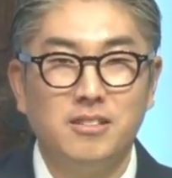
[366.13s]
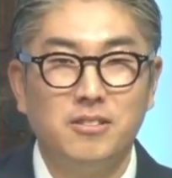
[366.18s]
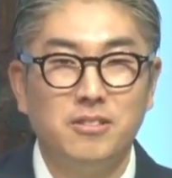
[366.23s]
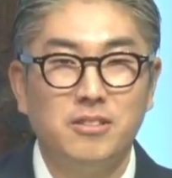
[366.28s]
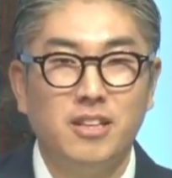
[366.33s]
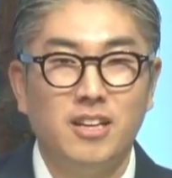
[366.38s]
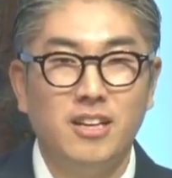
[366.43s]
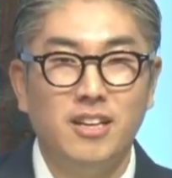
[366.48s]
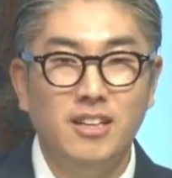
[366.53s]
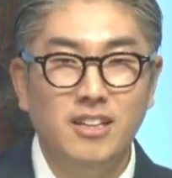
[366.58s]

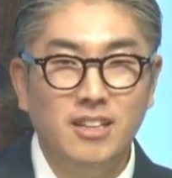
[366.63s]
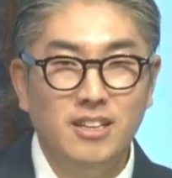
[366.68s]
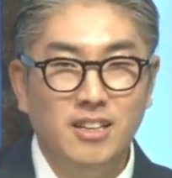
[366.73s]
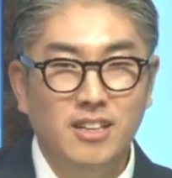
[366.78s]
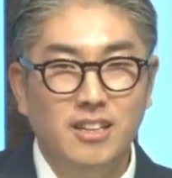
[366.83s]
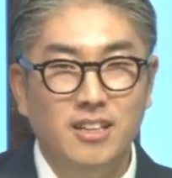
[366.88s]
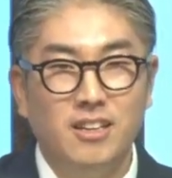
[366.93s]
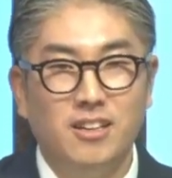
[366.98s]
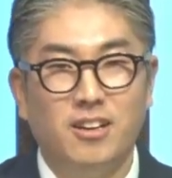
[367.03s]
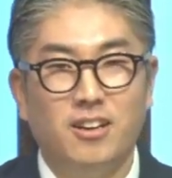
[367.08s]
그러나
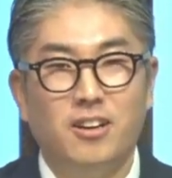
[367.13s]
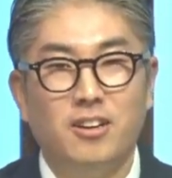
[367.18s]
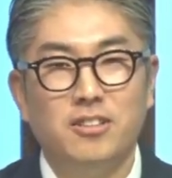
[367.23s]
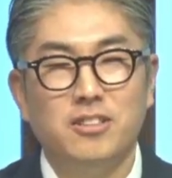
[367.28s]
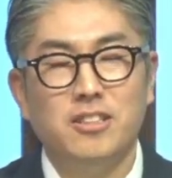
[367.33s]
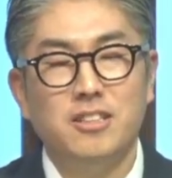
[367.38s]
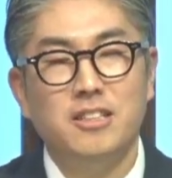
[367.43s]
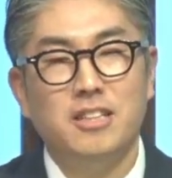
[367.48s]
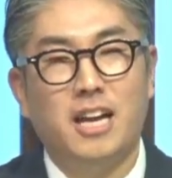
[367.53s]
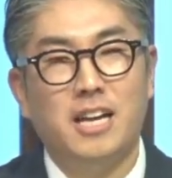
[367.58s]
어,
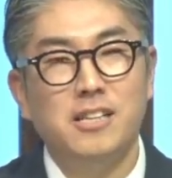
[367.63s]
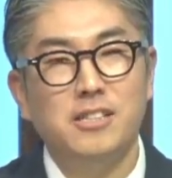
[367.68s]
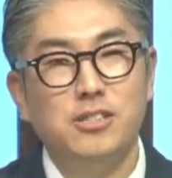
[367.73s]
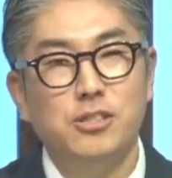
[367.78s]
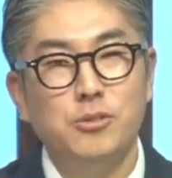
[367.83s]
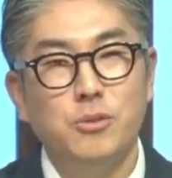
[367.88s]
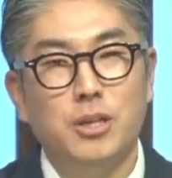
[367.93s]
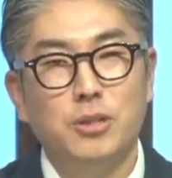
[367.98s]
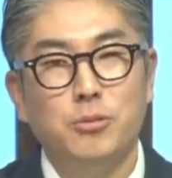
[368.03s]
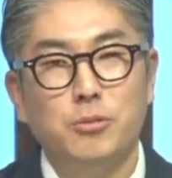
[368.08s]
이
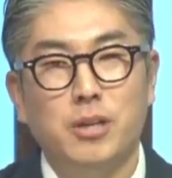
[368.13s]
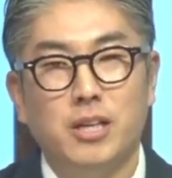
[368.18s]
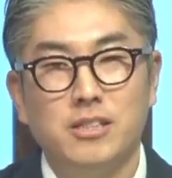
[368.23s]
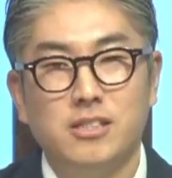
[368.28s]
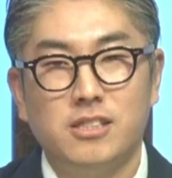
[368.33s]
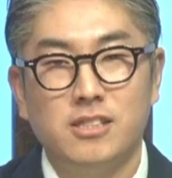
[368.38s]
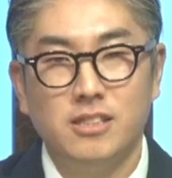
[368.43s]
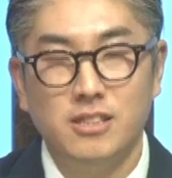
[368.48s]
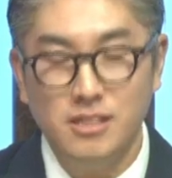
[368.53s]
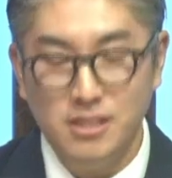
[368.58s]
날씨와도
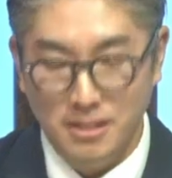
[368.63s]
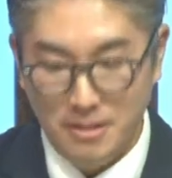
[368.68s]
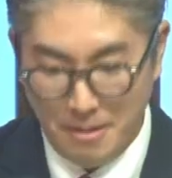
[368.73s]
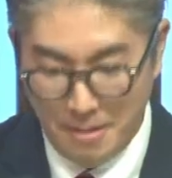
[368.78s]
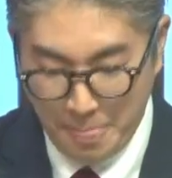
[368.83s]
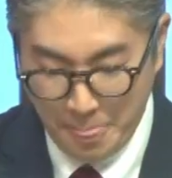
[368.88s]
같이